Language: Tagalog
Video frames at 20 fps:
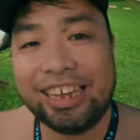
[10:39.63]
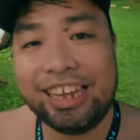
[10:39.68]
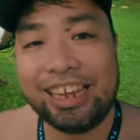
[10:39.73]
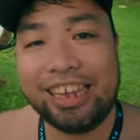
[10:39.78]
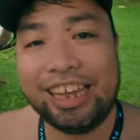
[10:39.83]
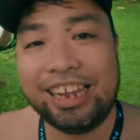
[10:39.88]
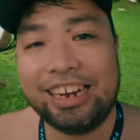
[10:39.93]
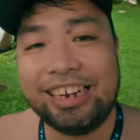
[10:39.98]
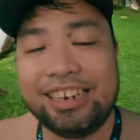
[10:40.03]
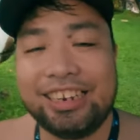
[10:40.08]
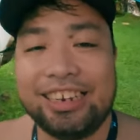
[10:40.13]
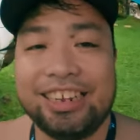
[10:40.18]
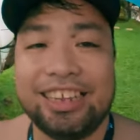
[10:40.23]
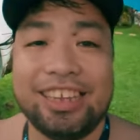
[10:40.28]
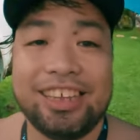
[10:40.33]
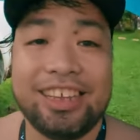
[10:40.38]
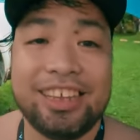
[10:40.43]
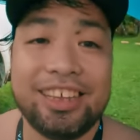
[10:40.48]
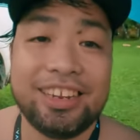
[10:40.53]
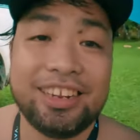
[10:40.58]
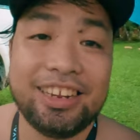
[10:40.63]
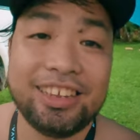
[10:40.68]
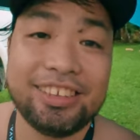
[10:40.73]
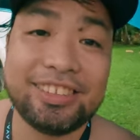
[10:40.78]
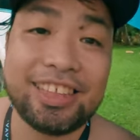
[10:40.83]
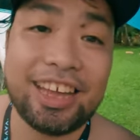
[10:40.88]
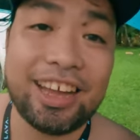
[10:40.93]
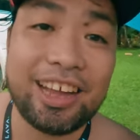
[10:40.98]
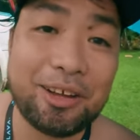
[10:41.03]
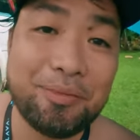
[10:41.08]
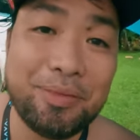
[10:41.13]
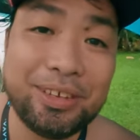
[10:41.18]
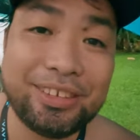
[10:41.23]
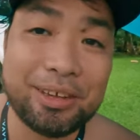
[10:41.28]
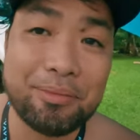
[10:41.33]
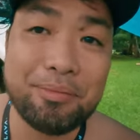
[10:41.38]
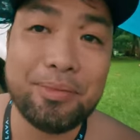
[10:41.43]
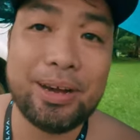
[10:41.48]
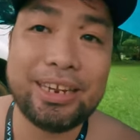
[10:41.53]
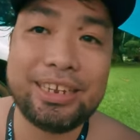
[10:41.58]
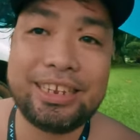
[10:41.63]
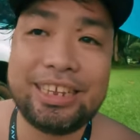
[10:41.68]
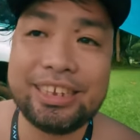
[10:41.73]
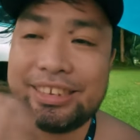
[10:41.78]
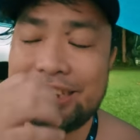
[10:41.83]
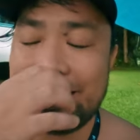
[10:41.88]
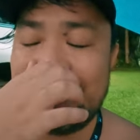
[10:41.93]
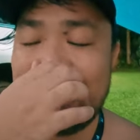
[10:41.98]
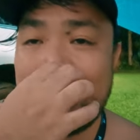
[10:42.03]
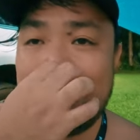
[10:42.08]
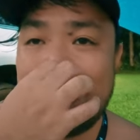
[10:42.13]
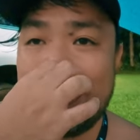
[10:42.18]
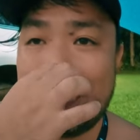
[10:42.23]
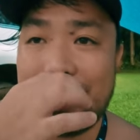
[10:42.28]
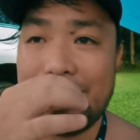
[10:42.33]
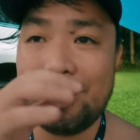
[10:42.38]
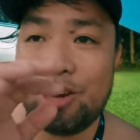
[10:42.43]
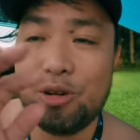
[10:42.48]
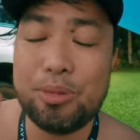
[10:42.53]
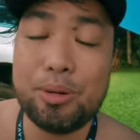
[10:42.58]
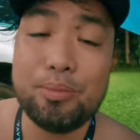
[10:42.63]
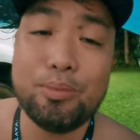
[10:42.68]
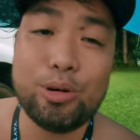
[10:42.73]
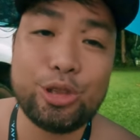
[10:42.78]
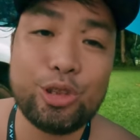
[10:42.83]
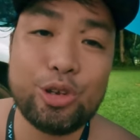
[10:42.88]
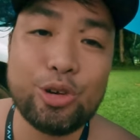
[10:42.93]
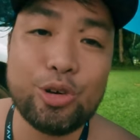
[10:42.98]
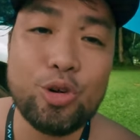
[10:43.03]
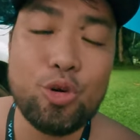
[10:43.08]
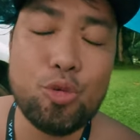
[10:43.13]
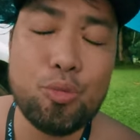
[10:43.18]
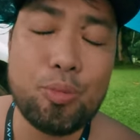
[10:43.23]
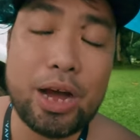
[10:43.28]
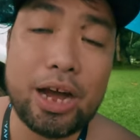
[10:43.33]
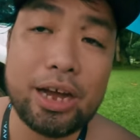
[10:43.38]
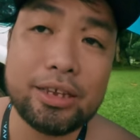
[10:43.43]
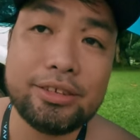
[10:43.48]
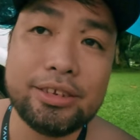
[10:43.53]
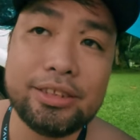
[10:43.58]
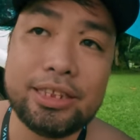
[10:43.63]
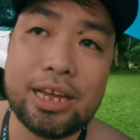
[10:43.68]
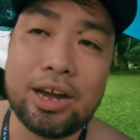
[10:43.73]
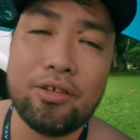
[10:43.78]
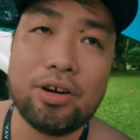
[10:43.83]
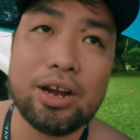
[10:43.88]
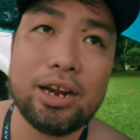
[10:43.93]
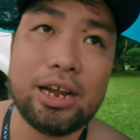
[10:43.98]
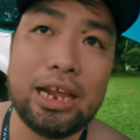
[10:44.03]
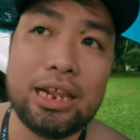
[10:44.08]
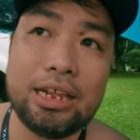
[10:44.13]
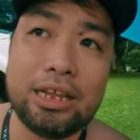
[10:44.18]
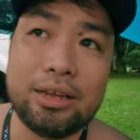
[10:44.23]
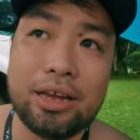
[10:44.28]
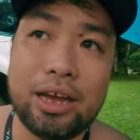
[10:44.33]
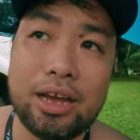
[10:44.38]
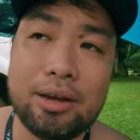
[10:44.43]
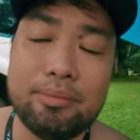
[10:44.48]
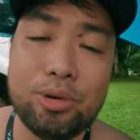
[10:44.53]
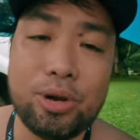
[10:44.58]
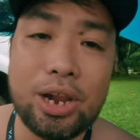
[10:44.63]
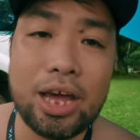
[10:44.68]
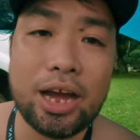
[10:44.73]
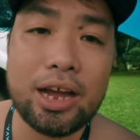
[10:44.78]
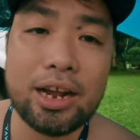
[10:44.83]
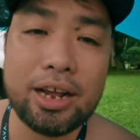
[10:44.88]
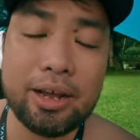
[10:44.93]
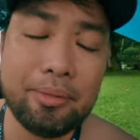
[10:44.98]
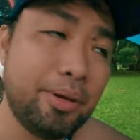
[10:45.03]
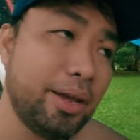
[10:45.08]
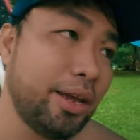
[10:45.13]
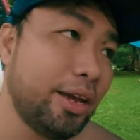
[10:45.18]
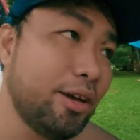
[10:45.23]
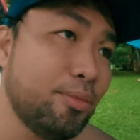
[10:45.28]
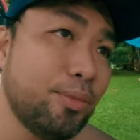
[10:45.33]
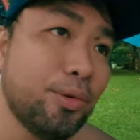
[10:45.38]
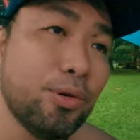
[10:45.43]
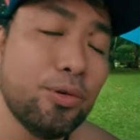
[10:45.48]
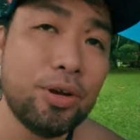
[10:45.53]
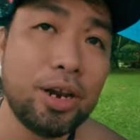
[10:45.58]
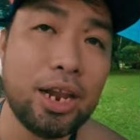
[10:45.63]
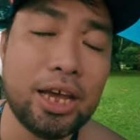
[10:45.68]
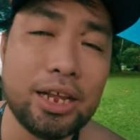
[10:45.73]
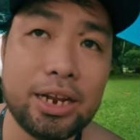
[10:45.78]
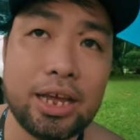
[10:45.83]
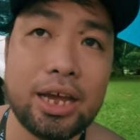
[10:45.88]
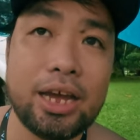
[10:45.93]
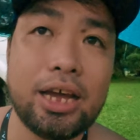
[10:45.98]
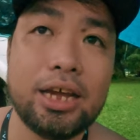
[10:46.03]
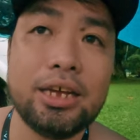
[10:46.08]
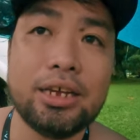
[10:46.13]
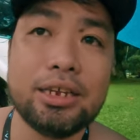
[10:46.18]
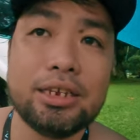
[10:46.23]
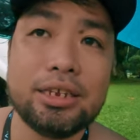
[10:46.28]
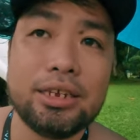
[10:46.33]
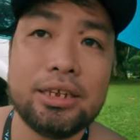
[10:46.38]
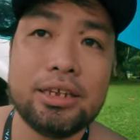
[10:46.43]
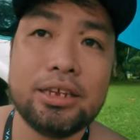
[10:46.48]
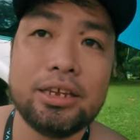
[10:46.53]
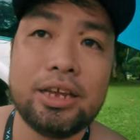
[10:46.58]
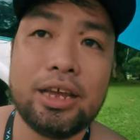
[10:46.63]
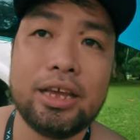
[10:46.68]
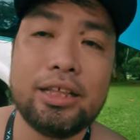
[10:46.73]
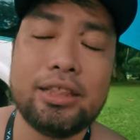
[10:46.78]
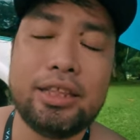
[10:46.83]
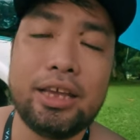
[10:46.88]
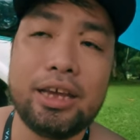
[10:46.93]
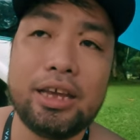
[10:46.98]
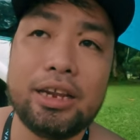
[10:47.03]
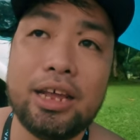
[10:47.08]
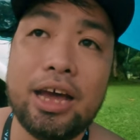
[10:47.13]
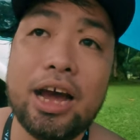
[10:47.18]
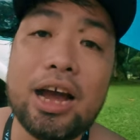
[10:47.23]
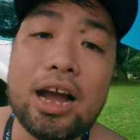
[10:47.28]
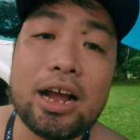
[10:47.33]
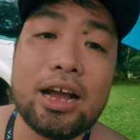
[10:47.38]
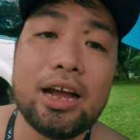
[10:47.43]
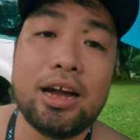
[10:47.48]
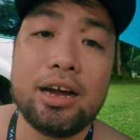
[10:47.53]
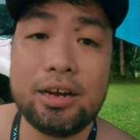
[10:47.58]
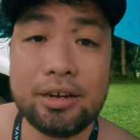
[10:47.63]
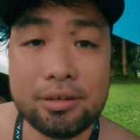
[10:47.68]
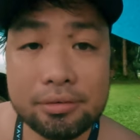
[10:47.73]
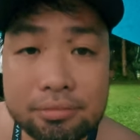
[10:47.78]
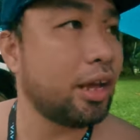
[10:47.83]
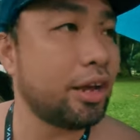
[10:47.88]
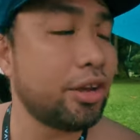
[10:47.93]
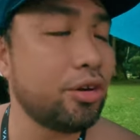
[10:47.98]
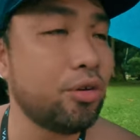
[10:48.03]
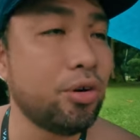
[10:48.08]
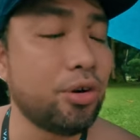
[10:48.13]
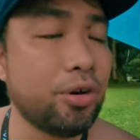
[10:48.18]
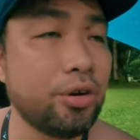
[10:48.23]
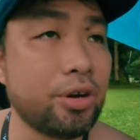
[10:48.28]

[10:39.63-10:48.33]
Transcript: ayan, na-stuck kami sa mud kasi nga lumambot yung lupa kasi daw ka, uh, mula kagabi umuulan na and then hanggang ngayong